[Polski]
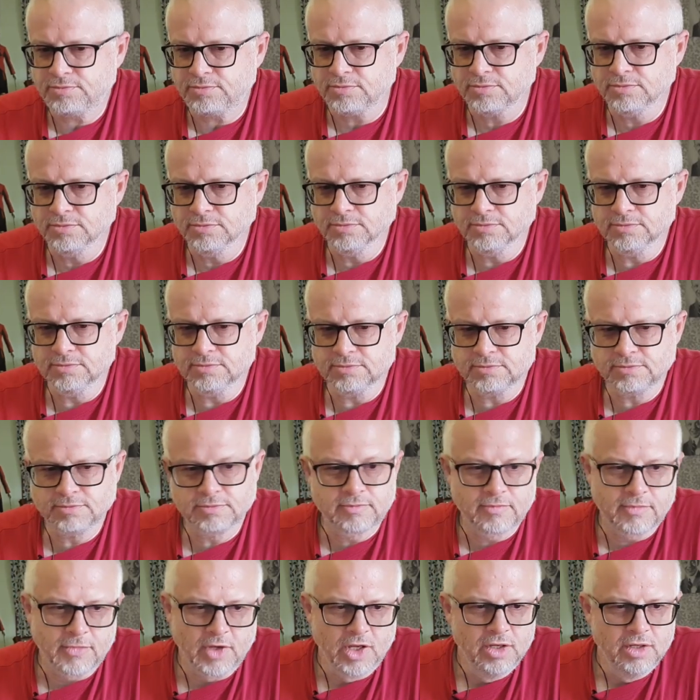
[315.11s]
hmm,
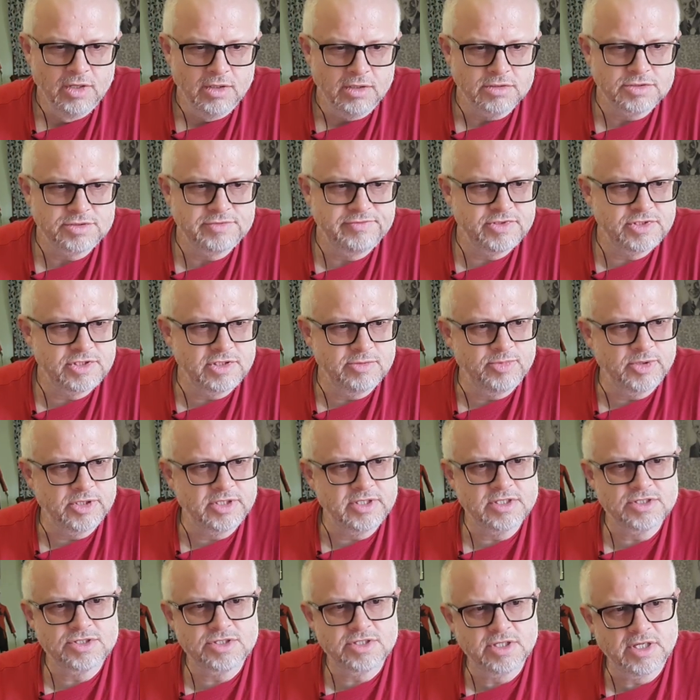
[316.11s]
oczywiście
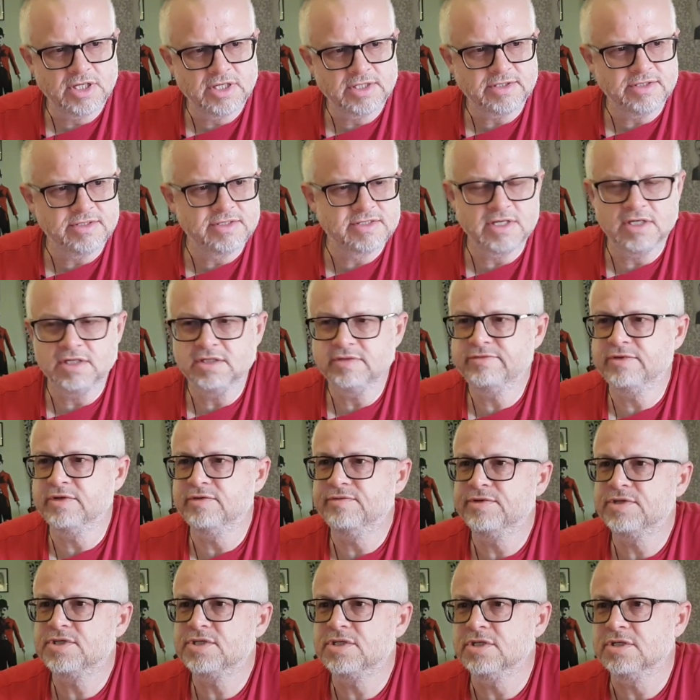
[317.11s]
15 lat i zaledwie
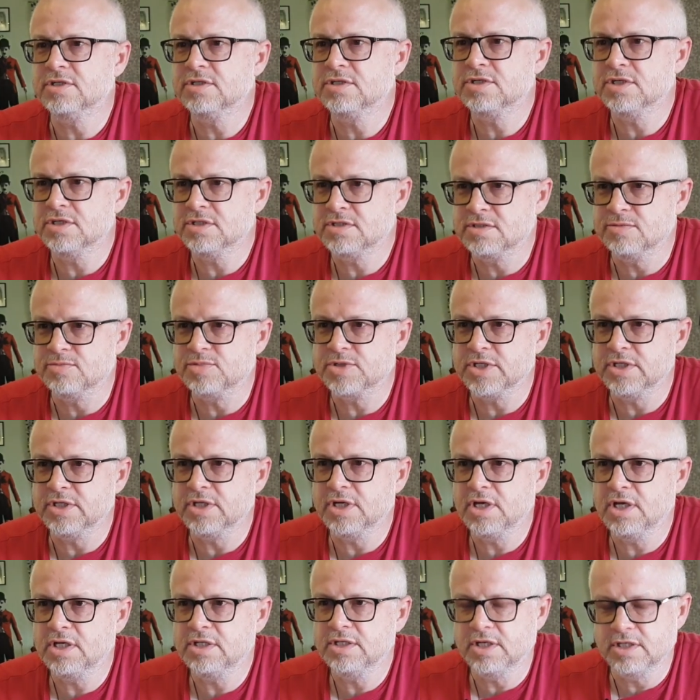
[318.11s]
200 tysięcy
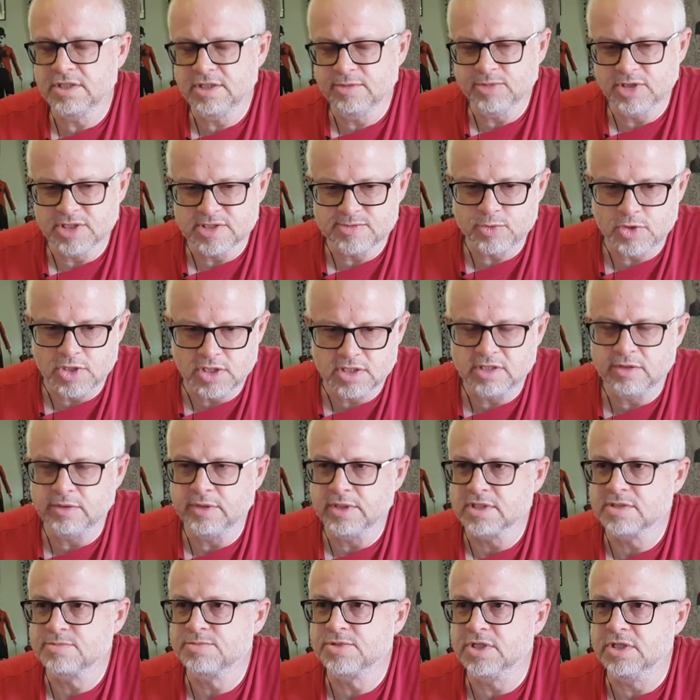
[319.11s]
przejechana, a Niemiec płakał
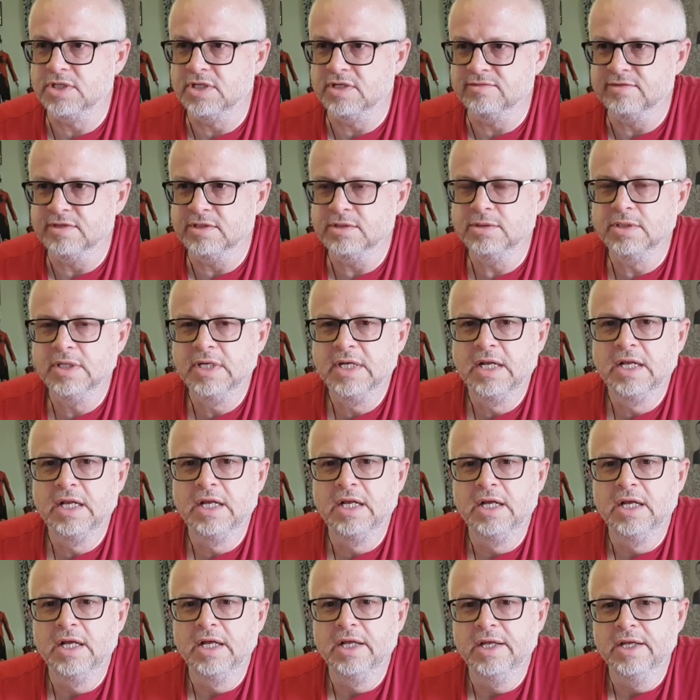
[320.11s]
jak sprzedawał.
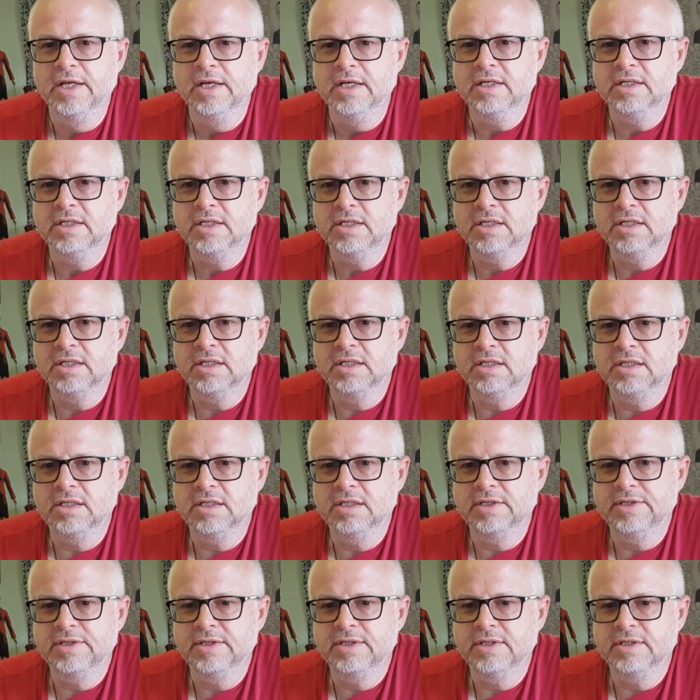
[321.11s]

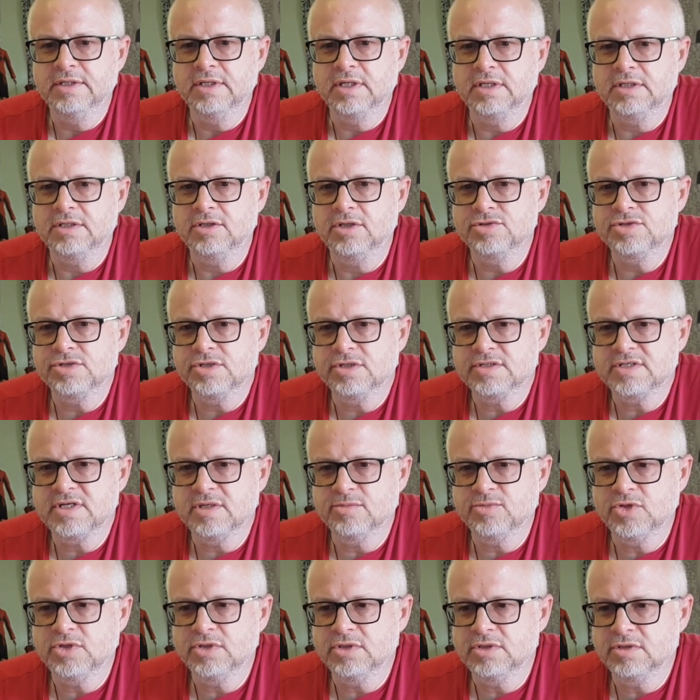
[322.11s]
Eee, chodzi o
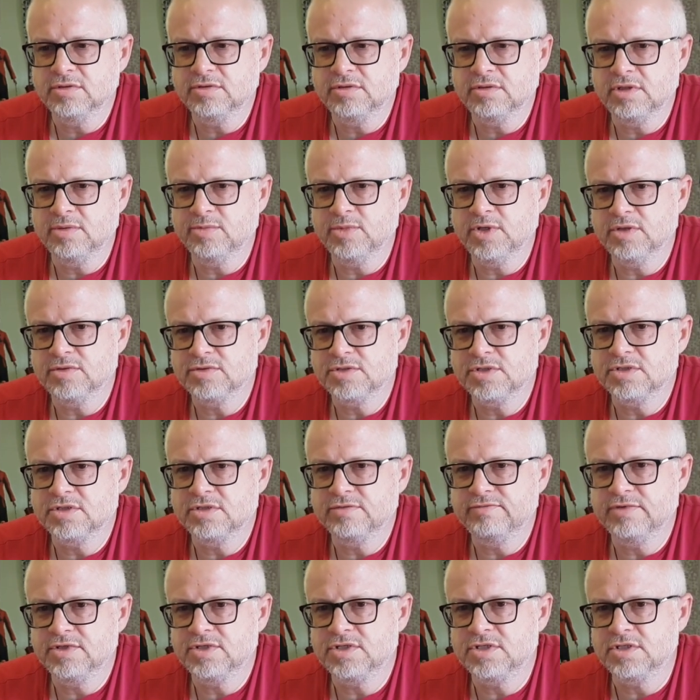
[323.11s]
samochody, które mają
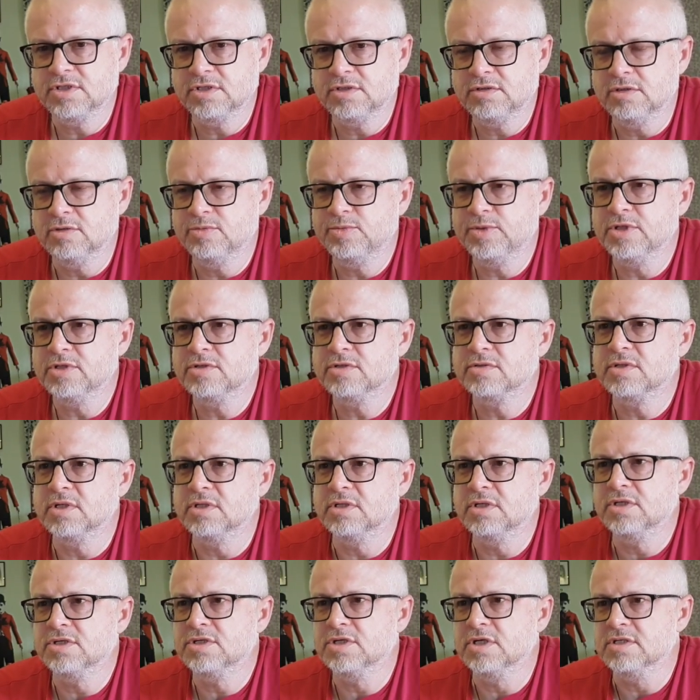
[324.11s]
rzeczywiście około
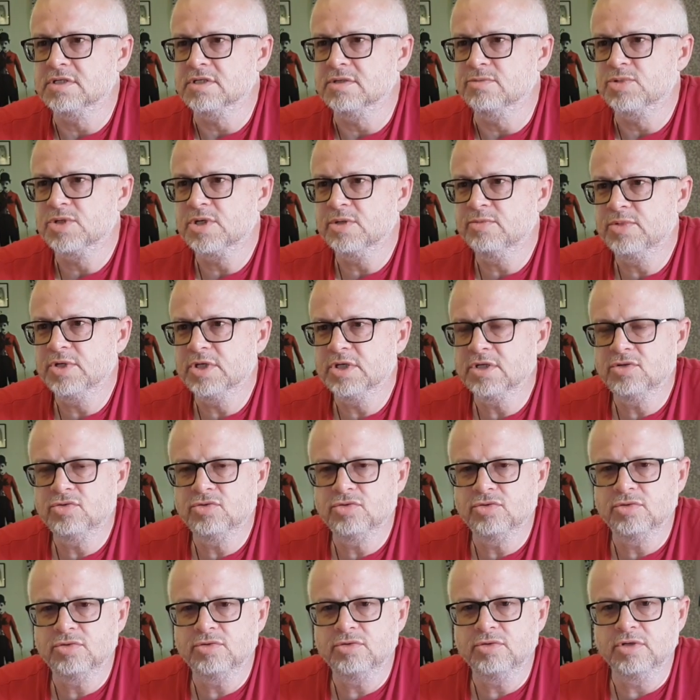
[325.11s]
500 tysięcy
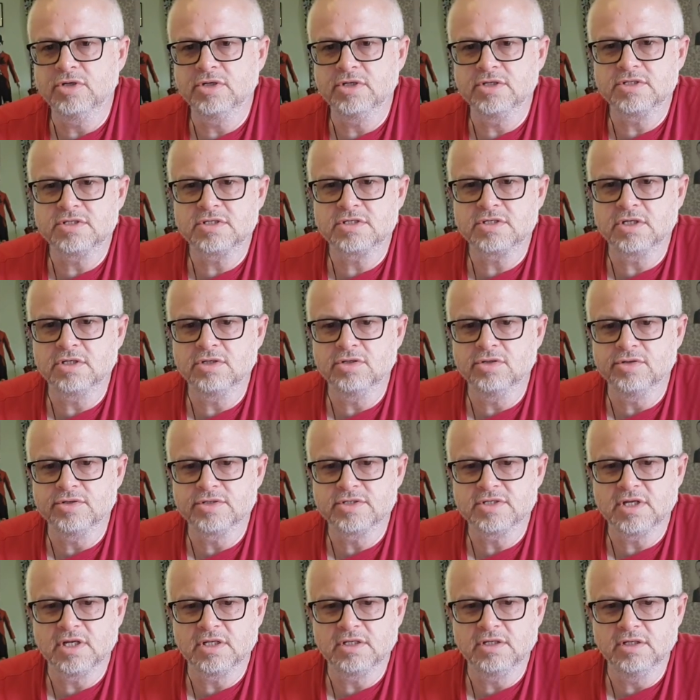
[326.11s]
przebiegu, z czego
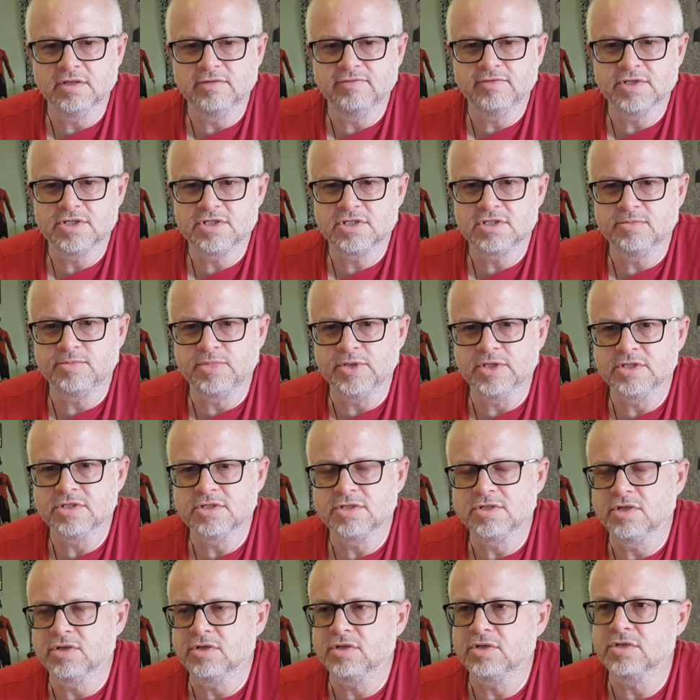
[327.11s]
ostatnie
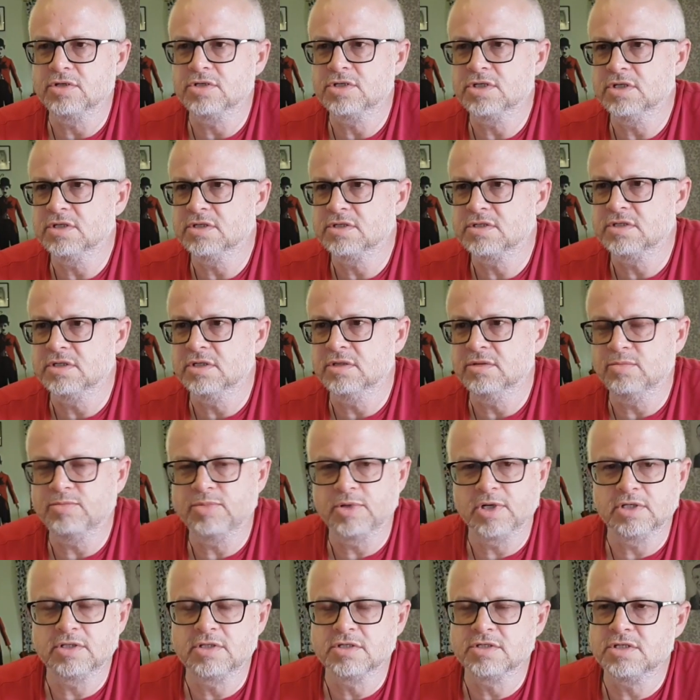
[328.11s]
250 tysięcy
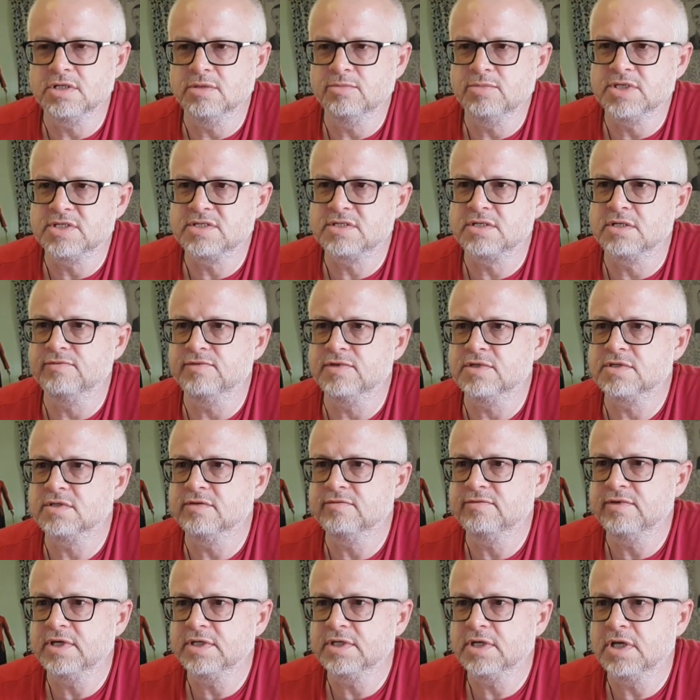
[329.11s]
praktycznie bez
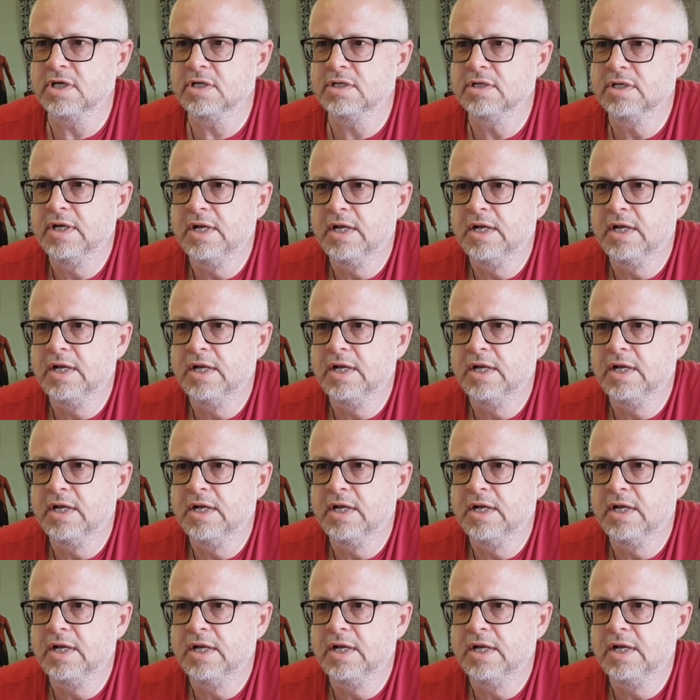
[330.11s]
serwisowania.